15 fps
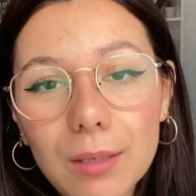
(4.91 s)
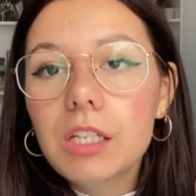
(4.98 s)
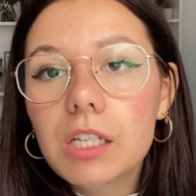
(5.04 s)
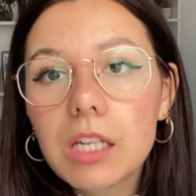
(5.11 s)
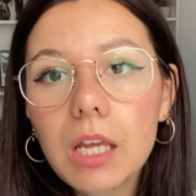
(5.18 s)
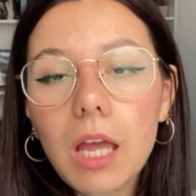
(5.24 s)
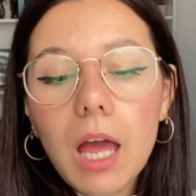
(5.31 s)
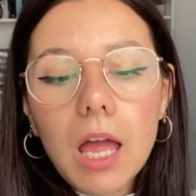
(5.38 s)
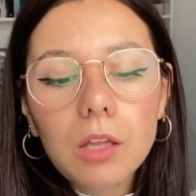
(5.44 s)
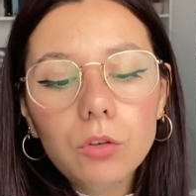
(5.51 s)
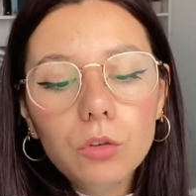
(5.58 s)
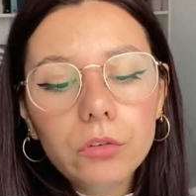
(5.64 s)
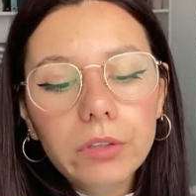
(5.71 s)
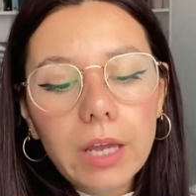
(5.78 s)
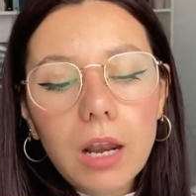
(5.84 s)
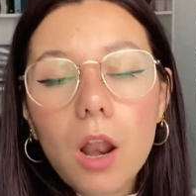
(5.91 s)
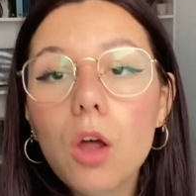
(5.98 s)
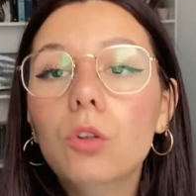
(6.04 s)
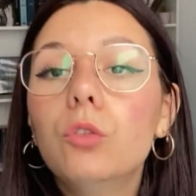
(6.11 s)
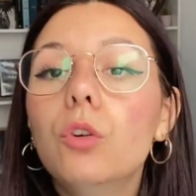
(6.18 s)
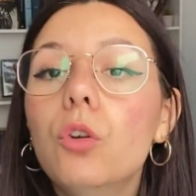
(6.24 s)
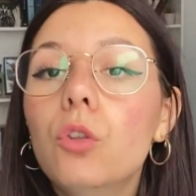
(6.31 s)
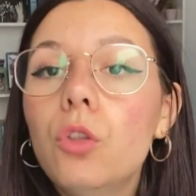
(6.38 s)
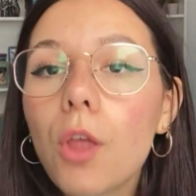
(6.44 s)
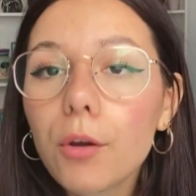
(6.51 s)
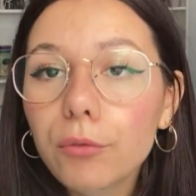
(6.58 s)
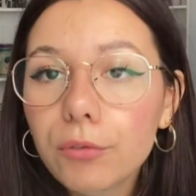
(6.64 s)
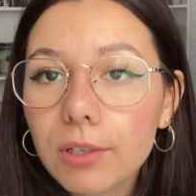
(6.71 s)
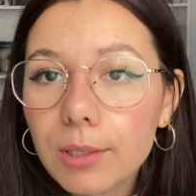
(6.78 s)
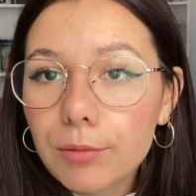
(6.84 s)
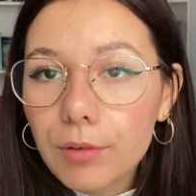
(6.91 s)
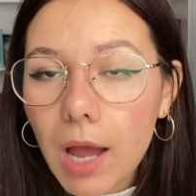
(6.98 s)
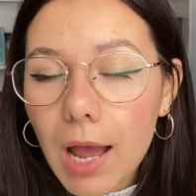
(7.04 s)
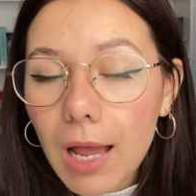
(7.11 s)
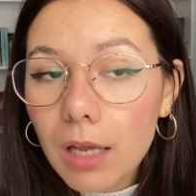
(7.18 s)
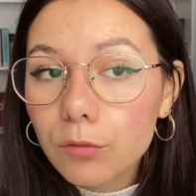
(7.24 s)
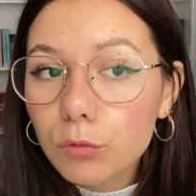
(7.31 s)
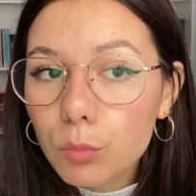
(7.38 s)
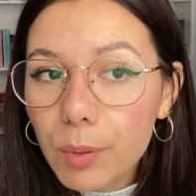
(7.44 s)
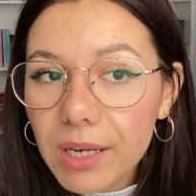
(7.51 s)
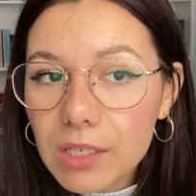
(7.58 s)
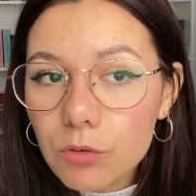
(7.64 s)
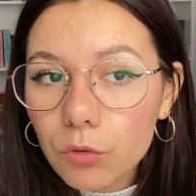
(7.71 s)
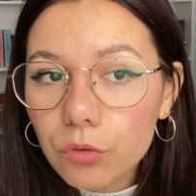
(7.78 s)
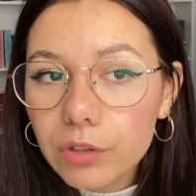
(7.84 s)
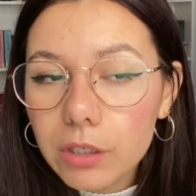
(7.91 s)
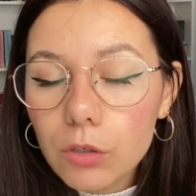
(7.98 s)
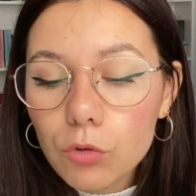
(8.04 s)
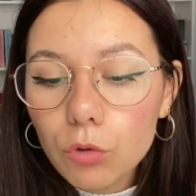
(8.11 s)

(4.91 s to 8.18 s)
J'ai un total de 9 livres à vous présenter.